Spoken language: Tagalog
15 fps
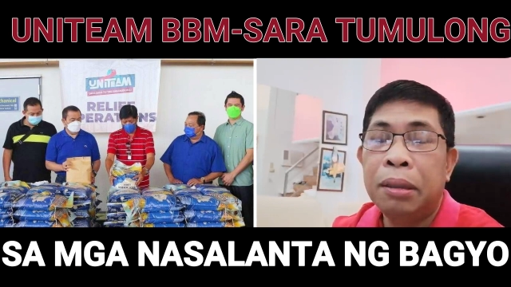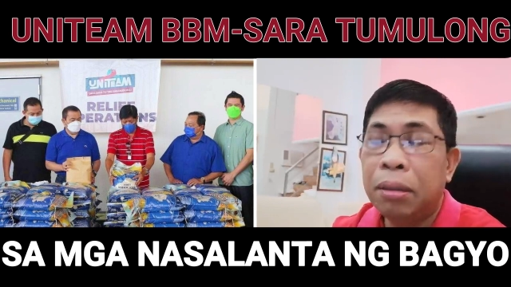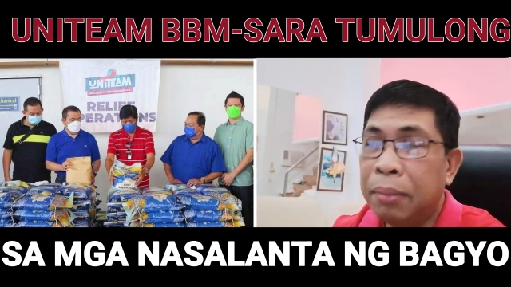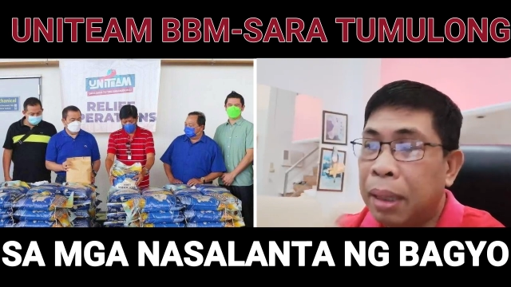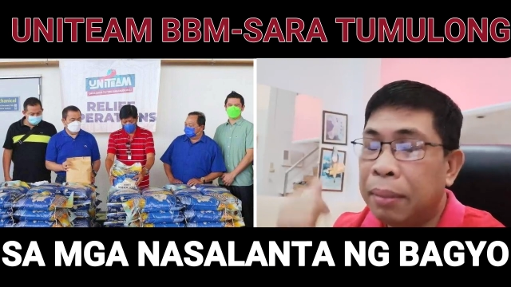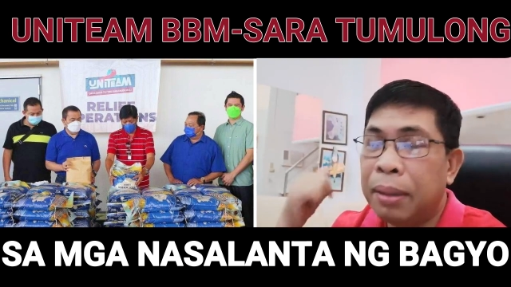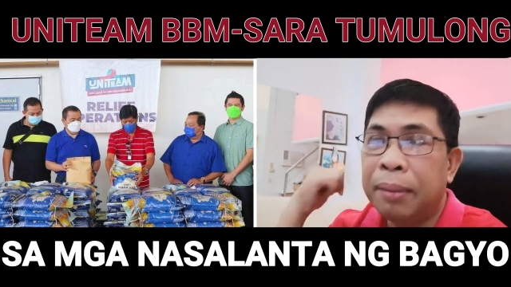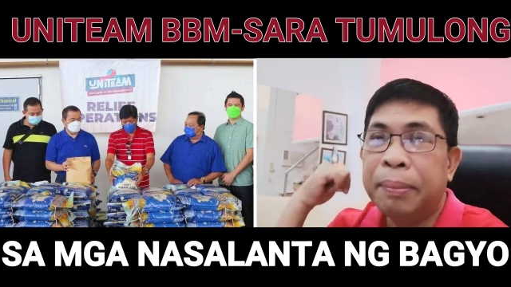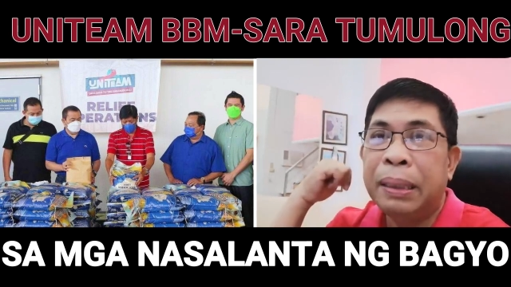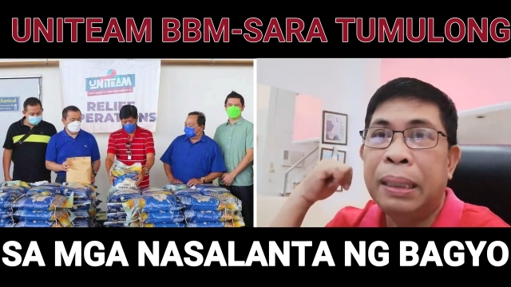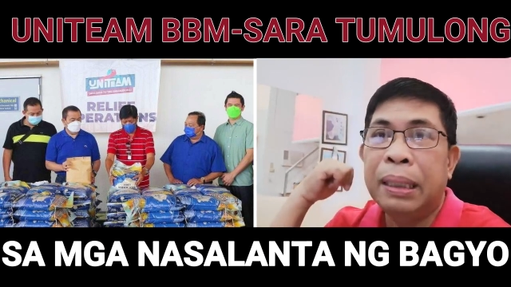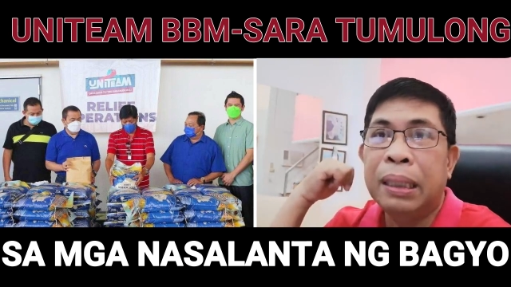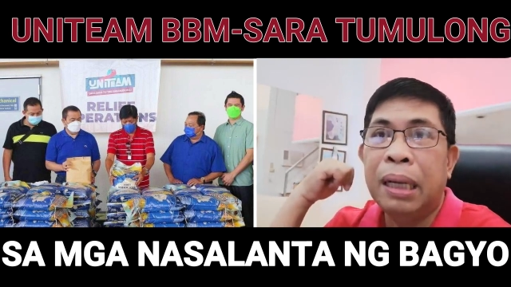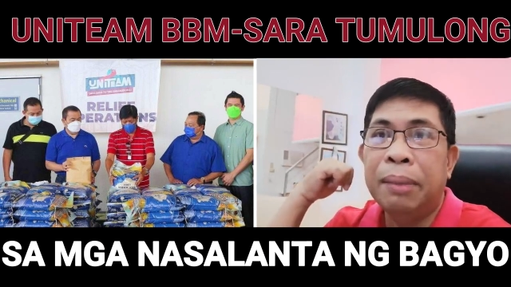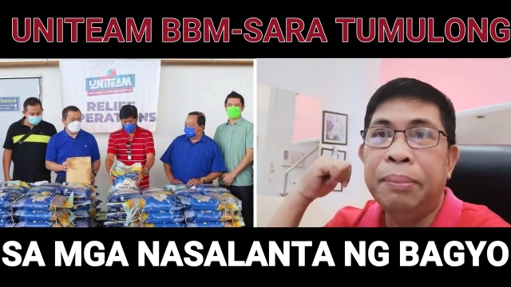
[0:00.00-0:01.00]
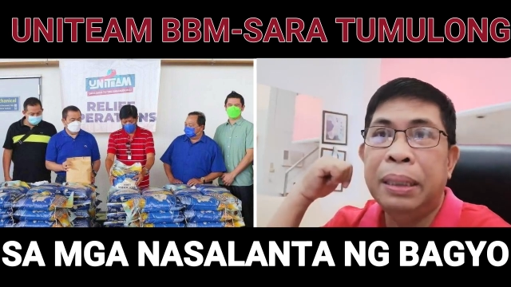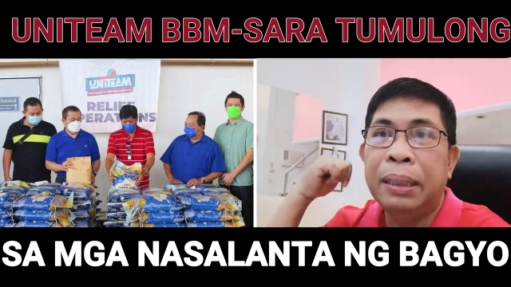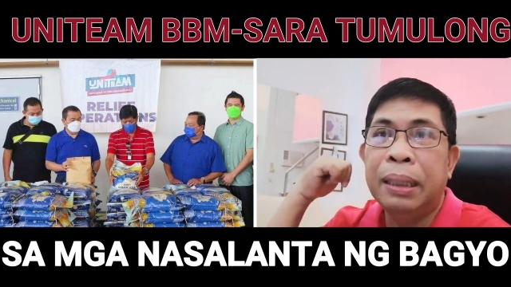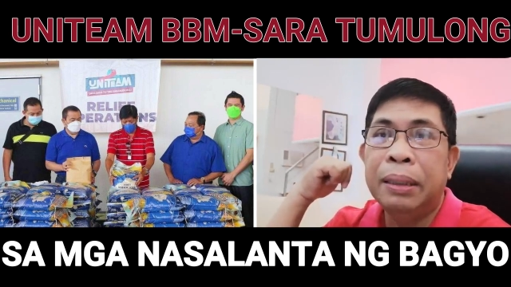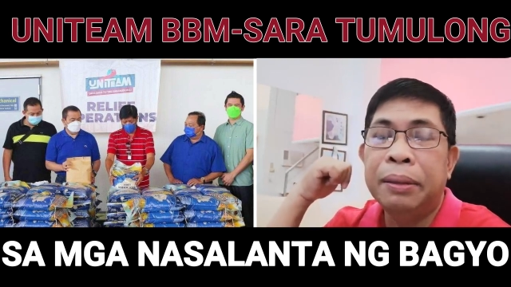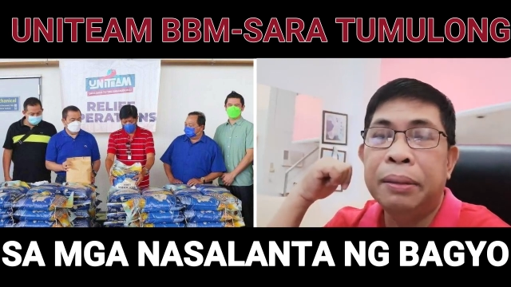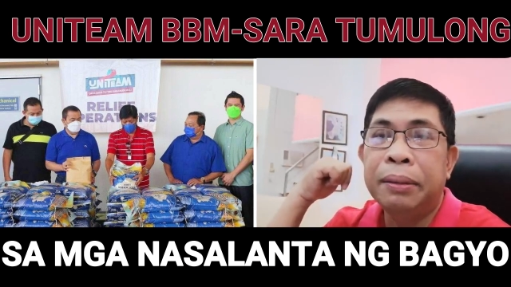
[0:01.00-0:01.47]
Tumama pa lang
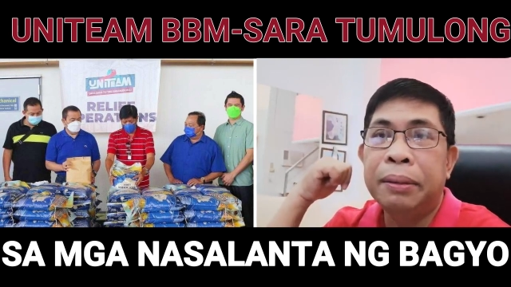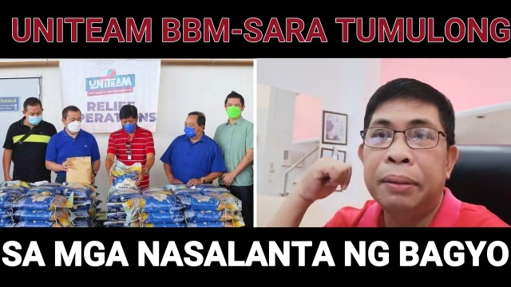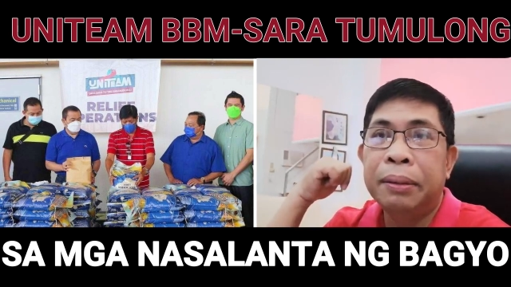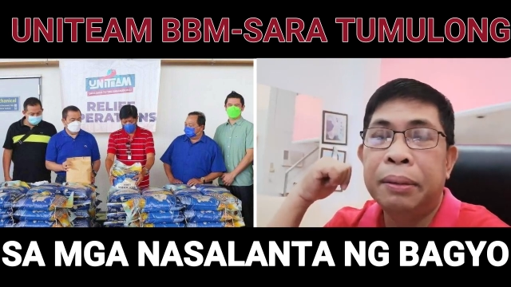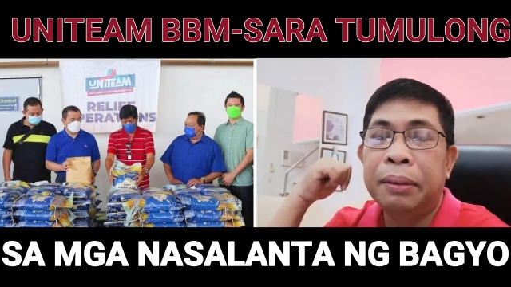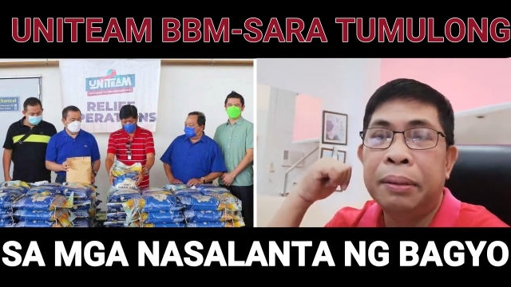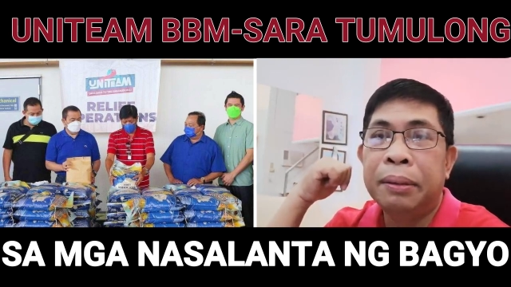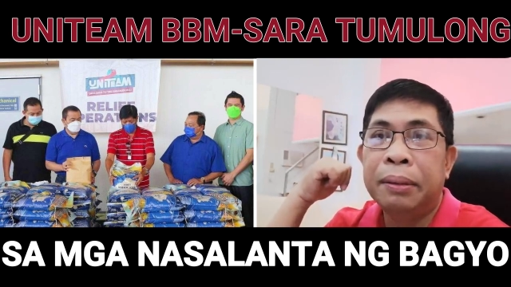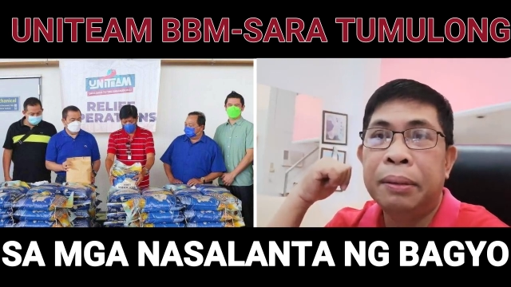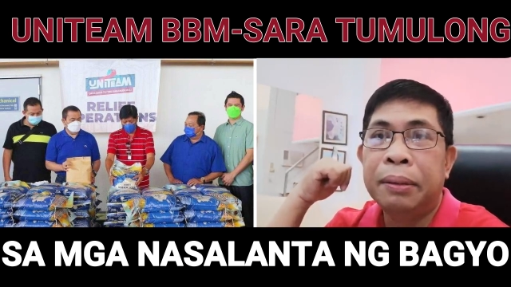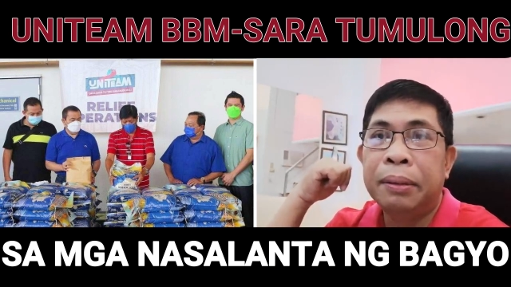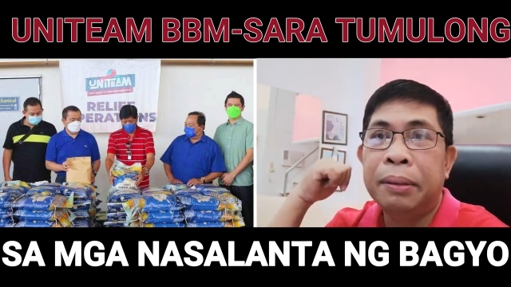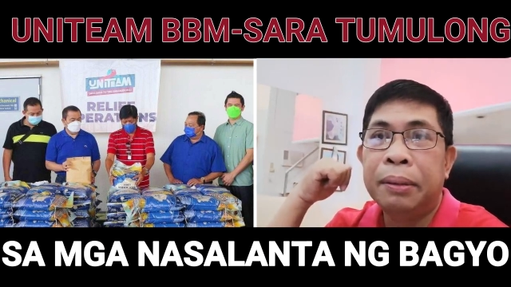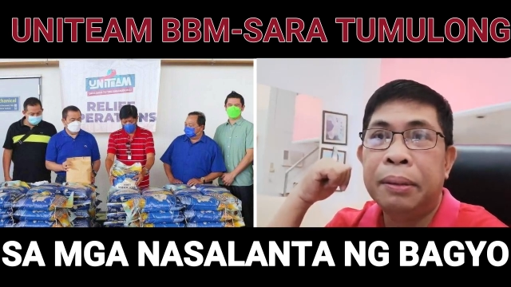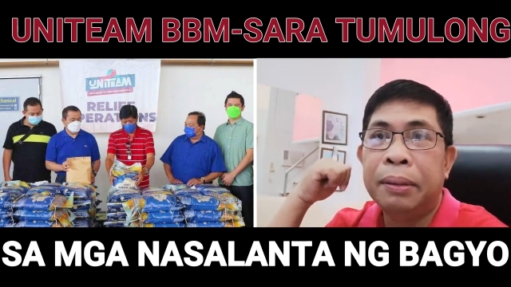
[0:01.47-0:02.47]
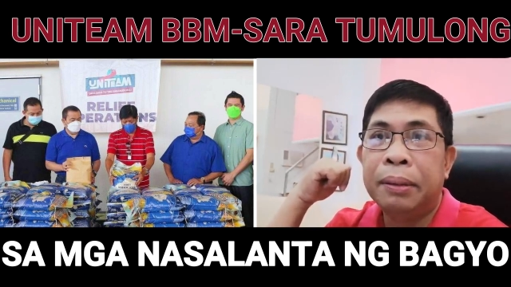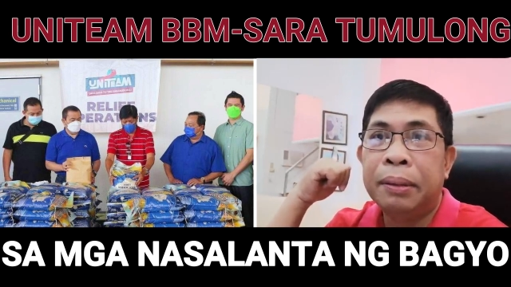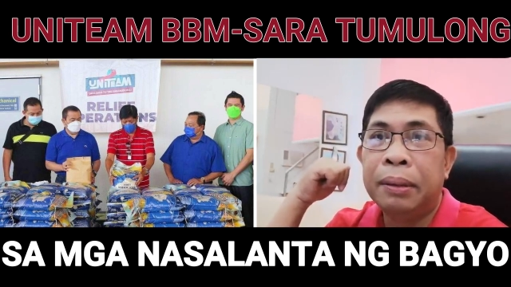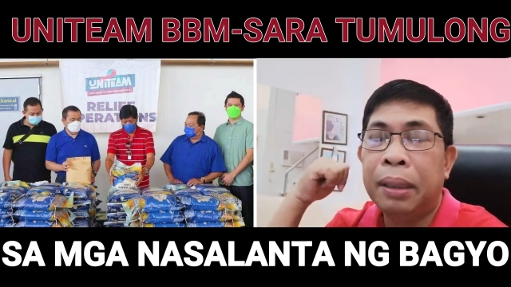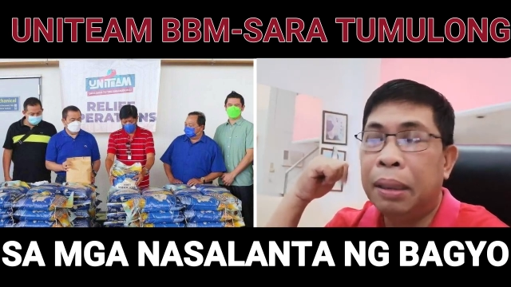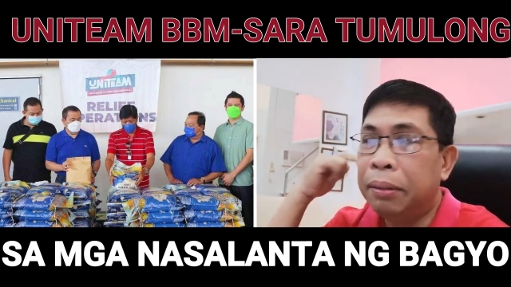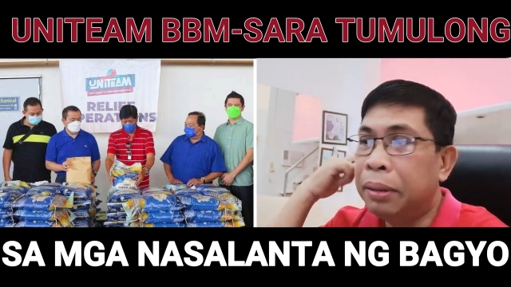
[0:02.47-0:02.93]
gabi, ano?
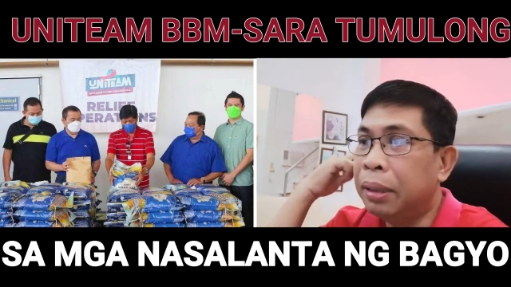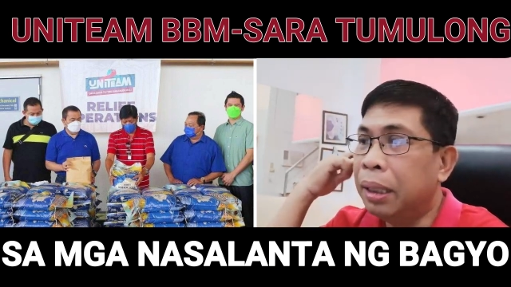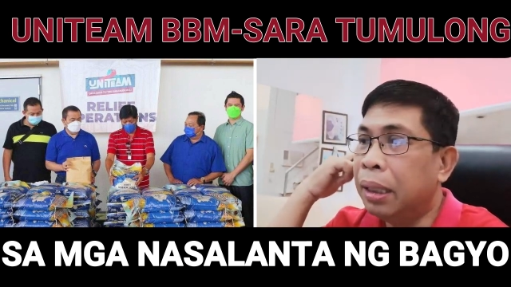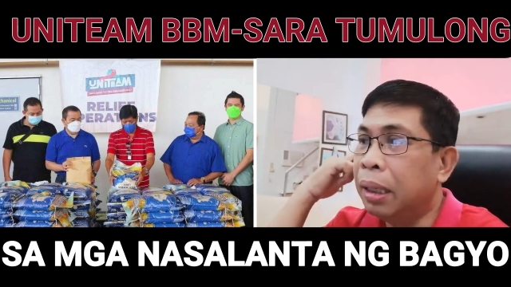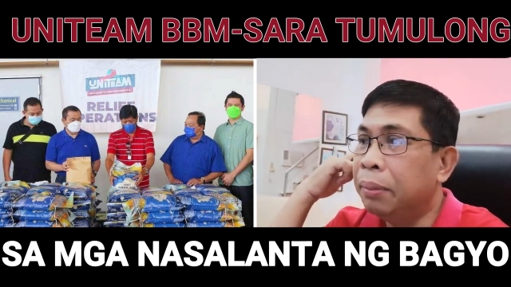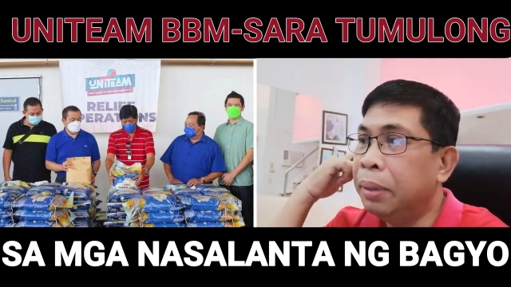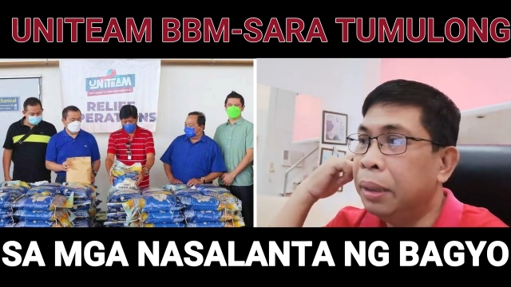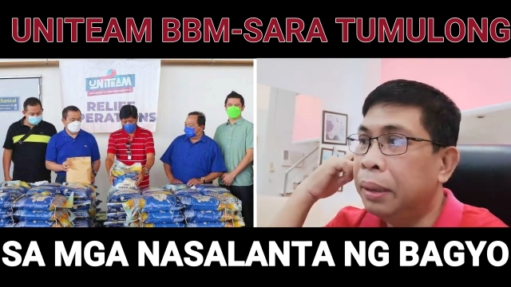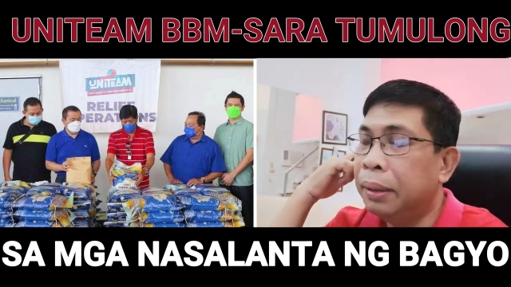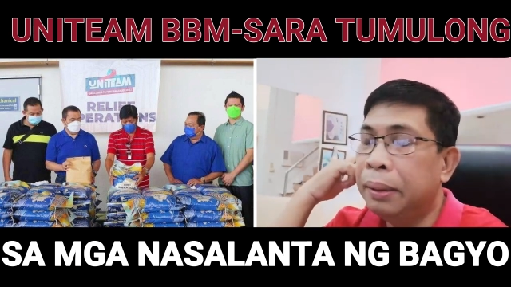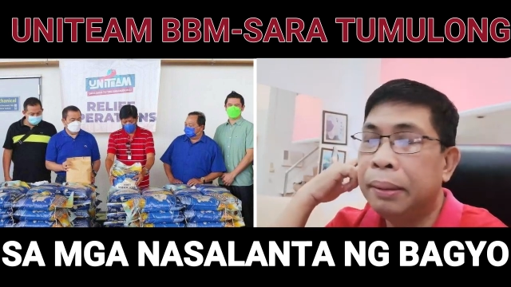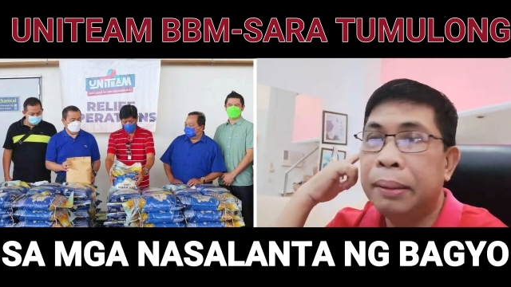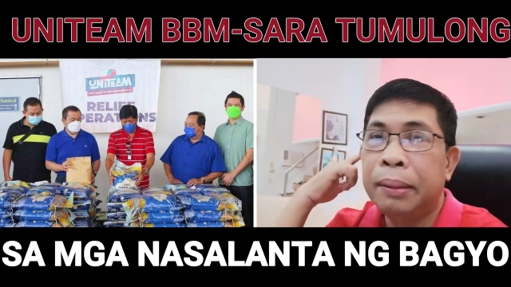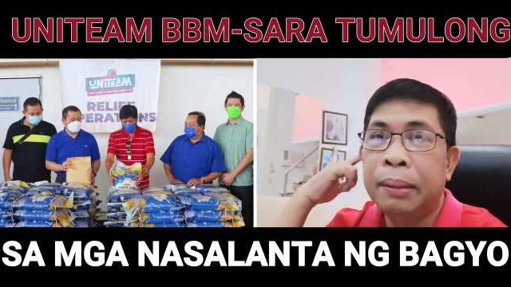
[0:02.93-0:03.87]
Oh, hindi gabi.